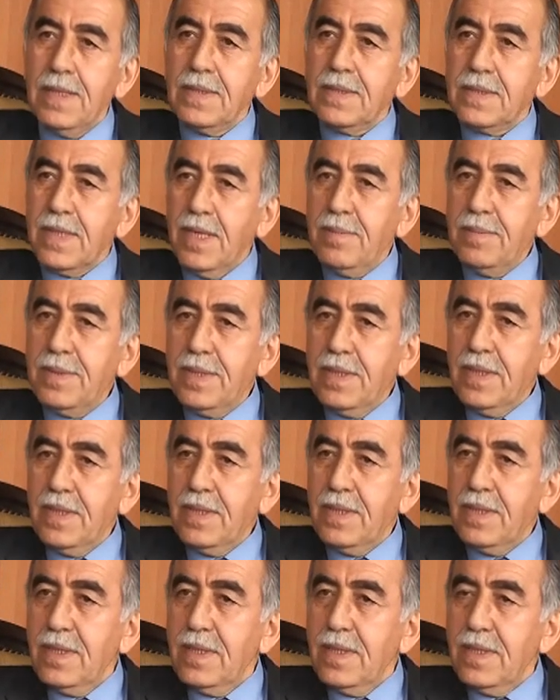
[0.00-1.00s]

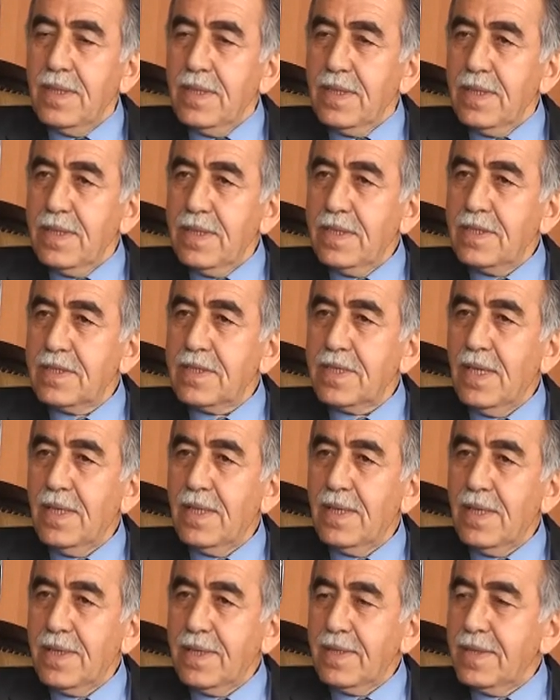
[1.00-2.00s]
Tabii
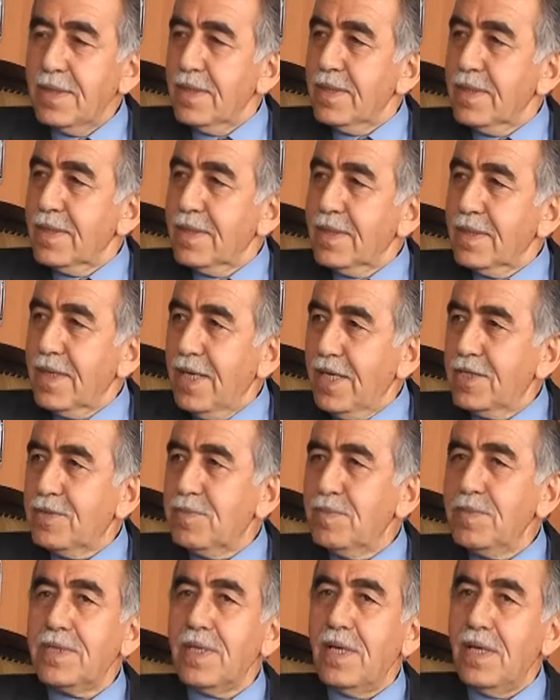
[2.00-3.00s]
insanların
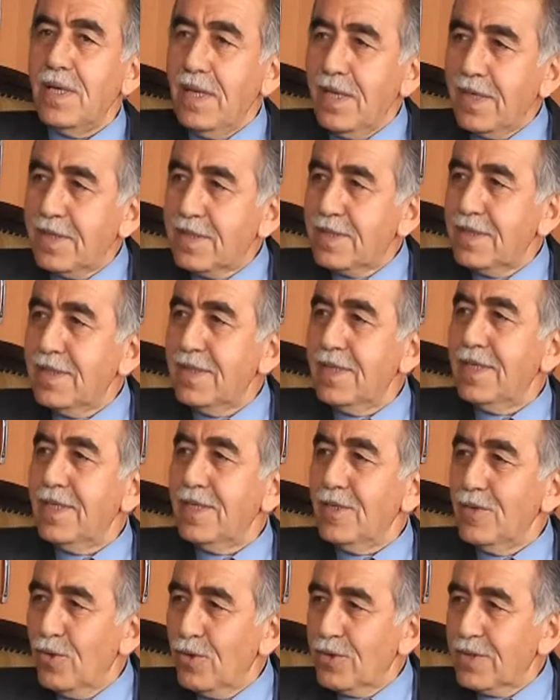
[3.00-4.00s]
geçmişte
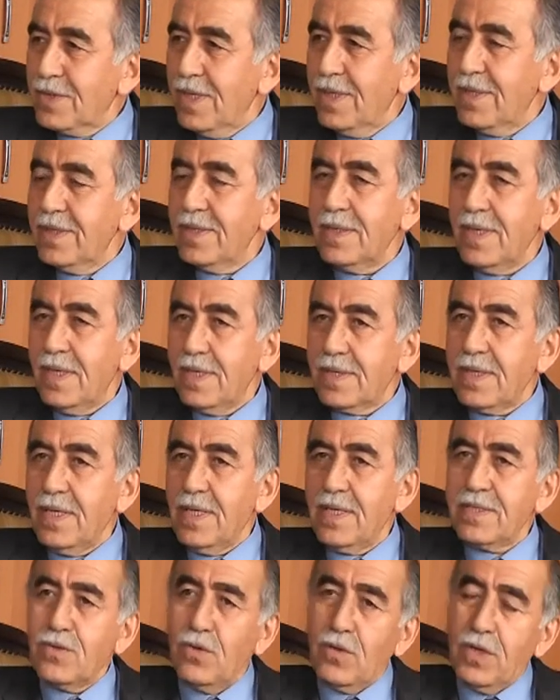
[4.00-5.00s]
eksiği, noksanı,
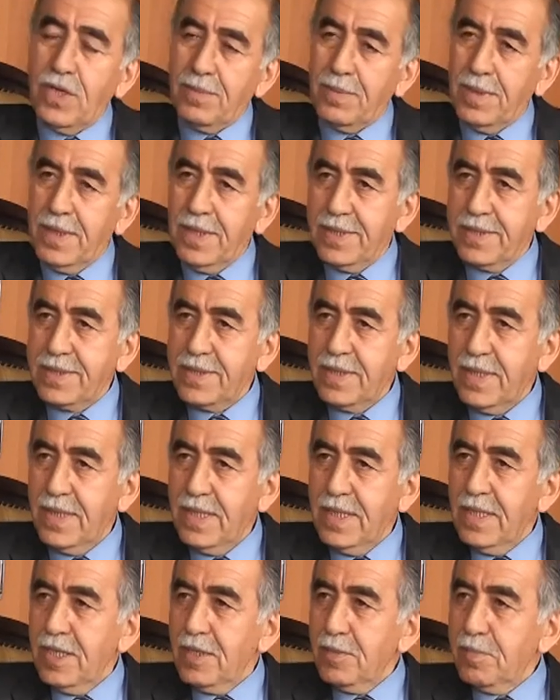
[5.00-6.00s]
hatası olabilir
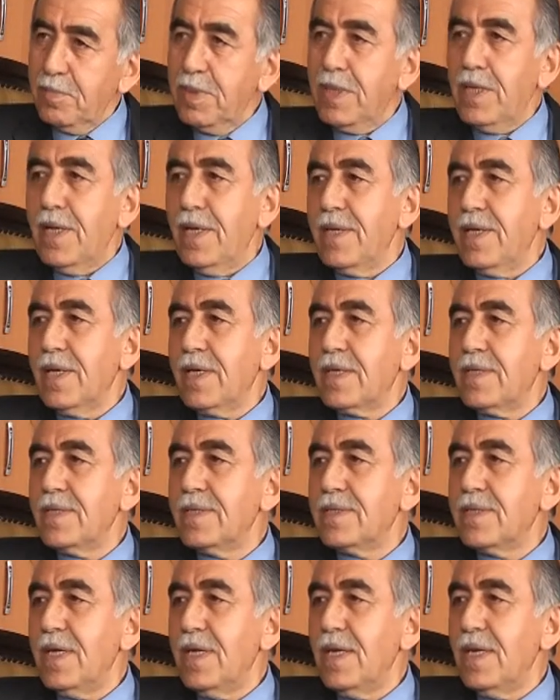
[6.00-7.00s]
bilerek
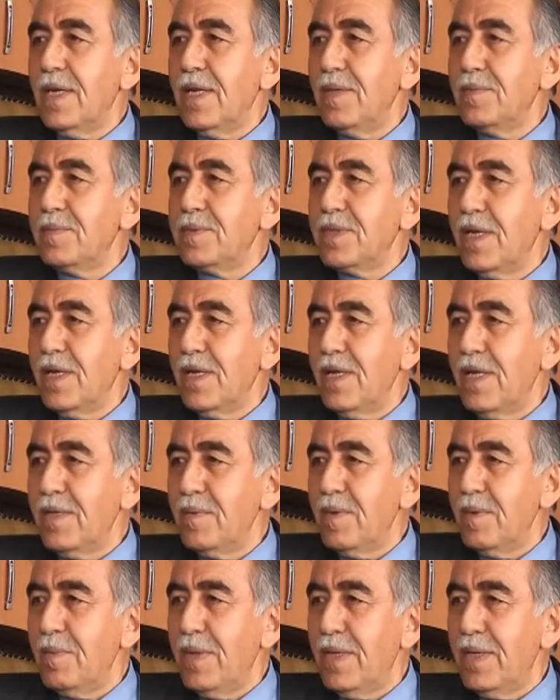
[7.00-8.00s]
Kırşehirli
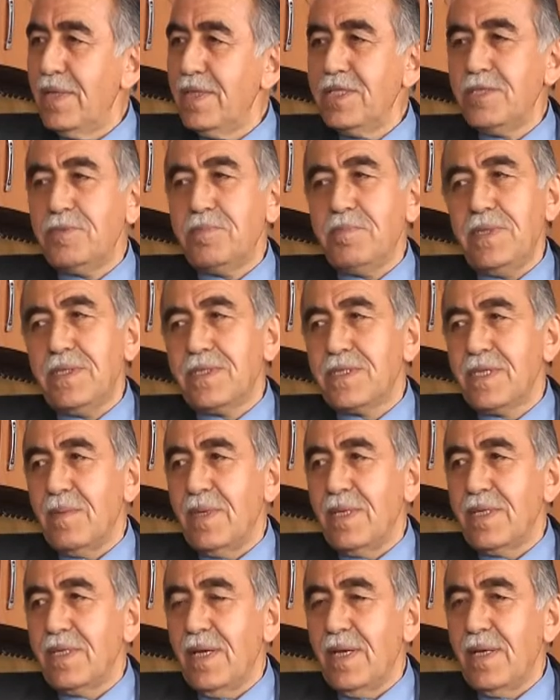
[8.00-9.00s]
hemşehrilerime ben hiçbir
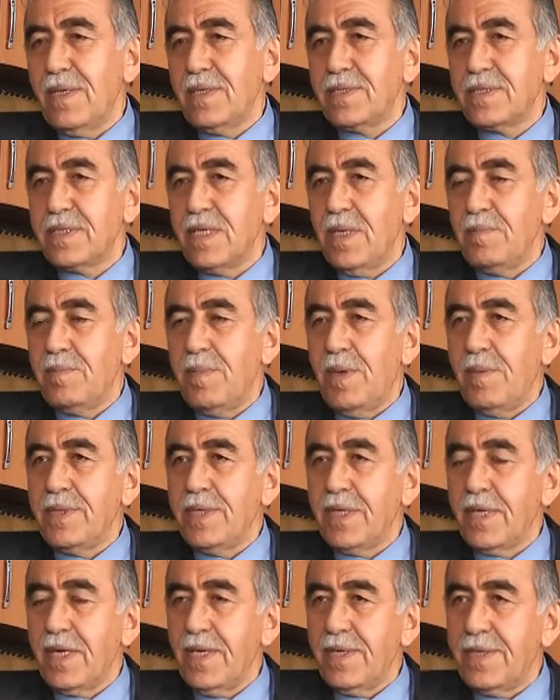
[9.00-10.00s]
zaman yanlış
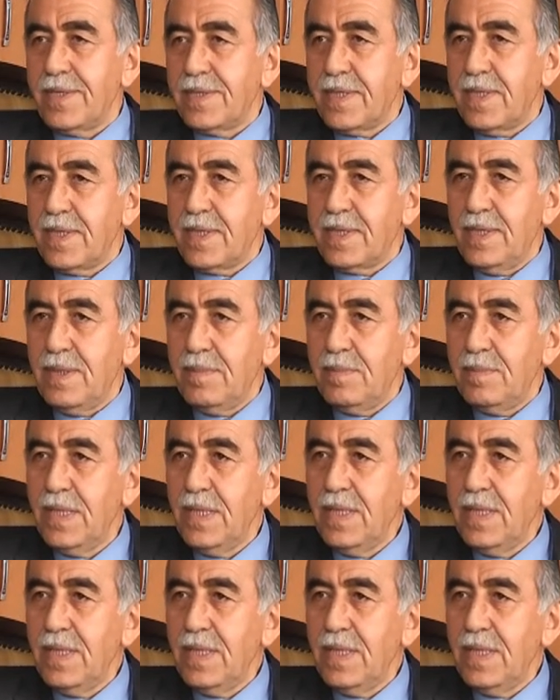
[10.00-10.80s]
yapmamaya gayret ettim.